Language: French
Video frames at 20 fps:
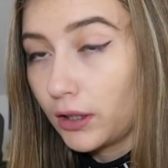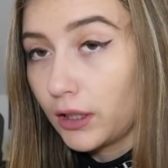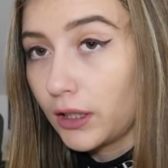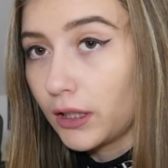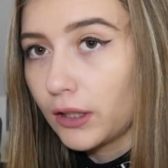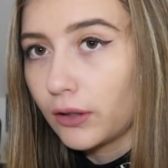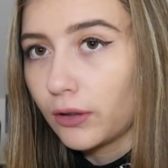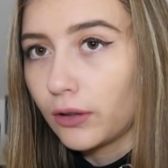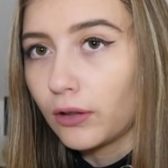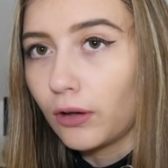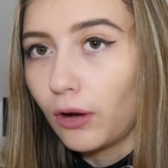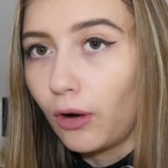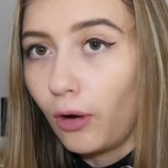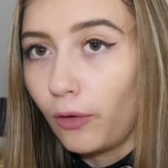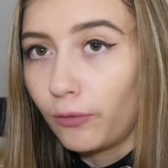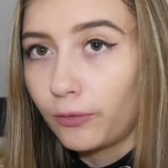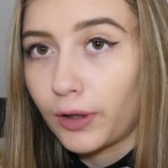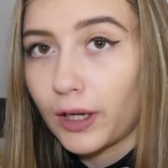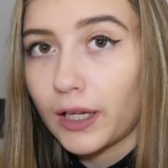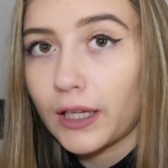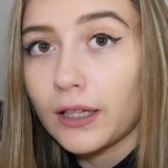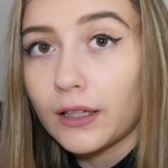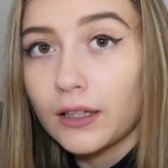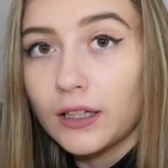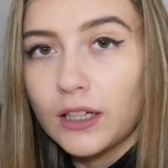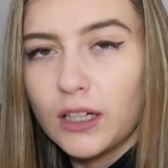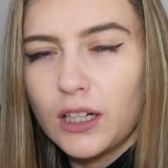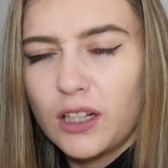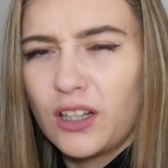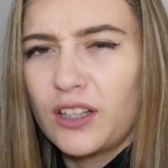Et euh, en vrai,
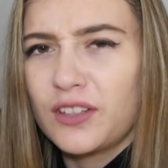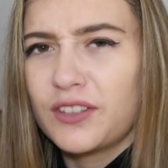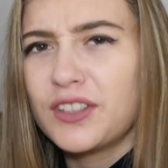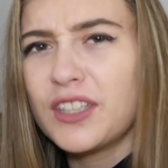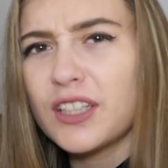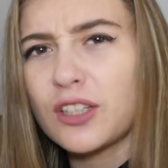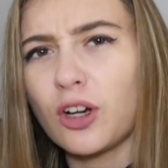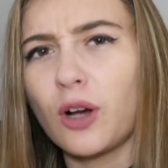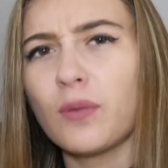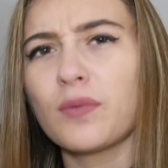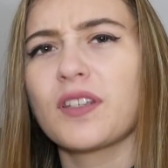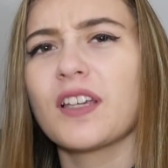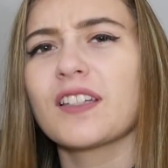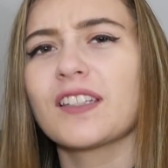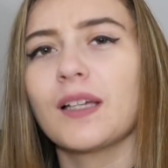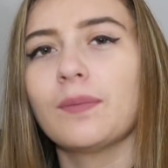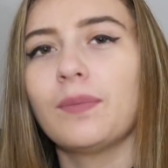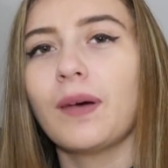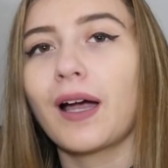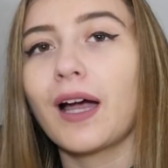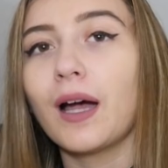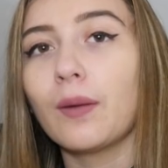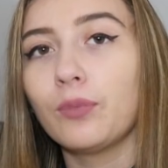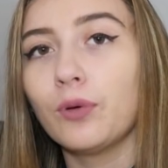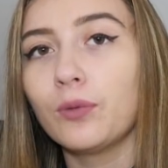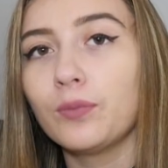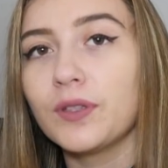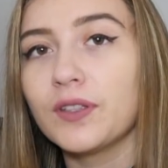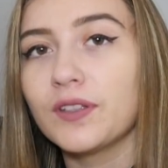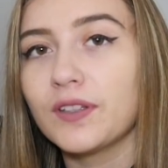dit comme ça, ça paraît un
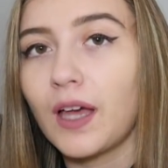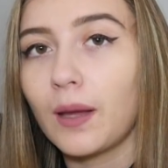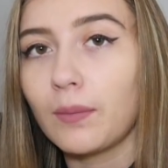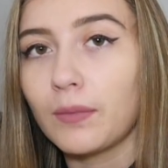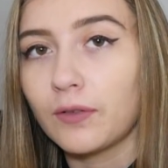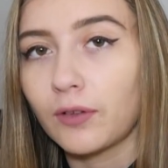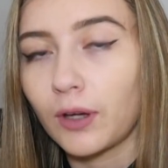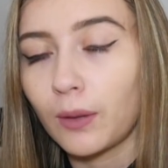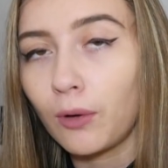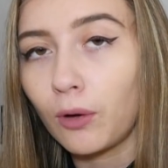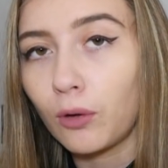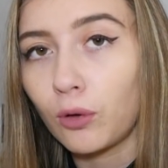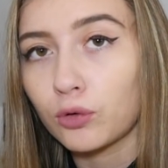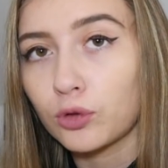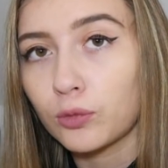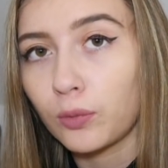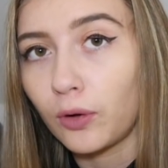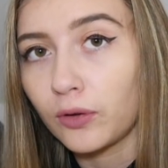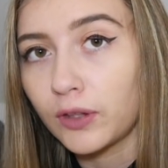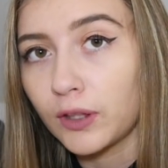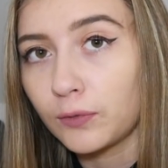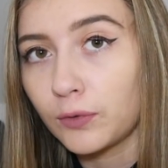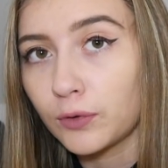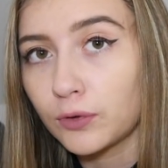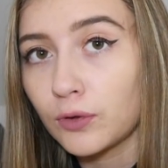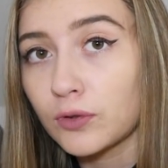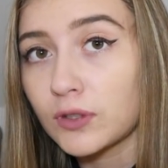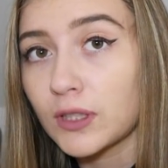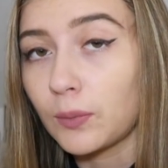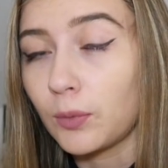peu bizarre. Mais vraiment, quand tu prends des
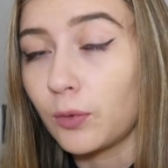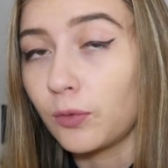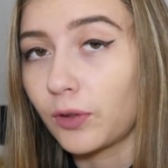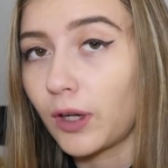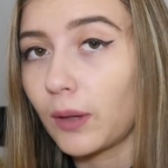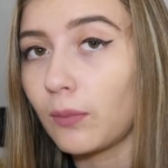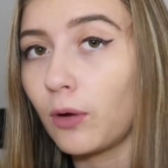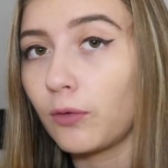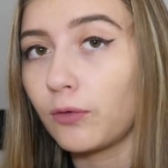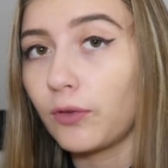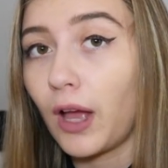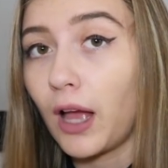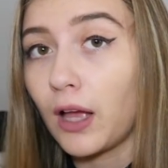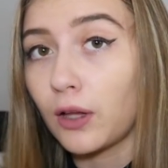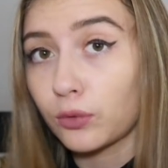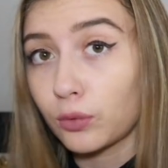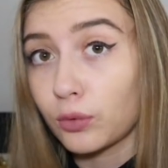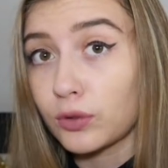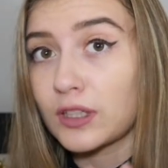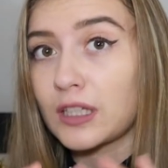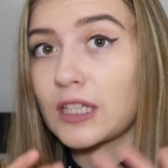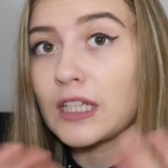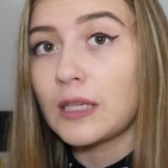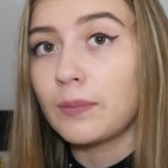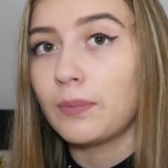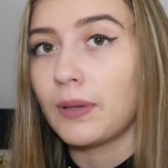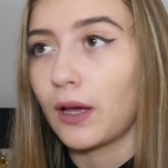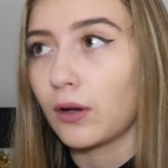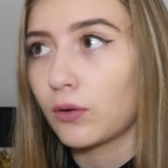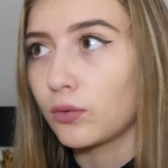photos, ça peut vraiment faire un truc
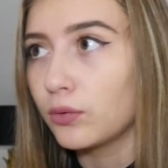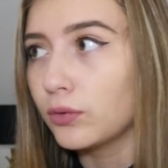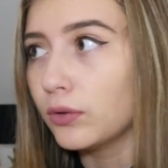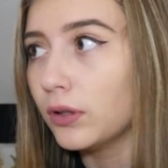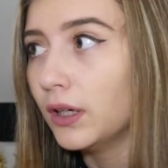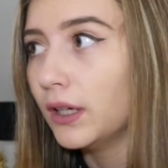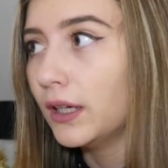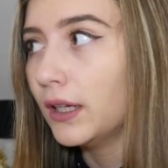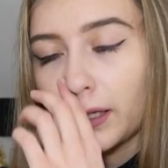hyper cool.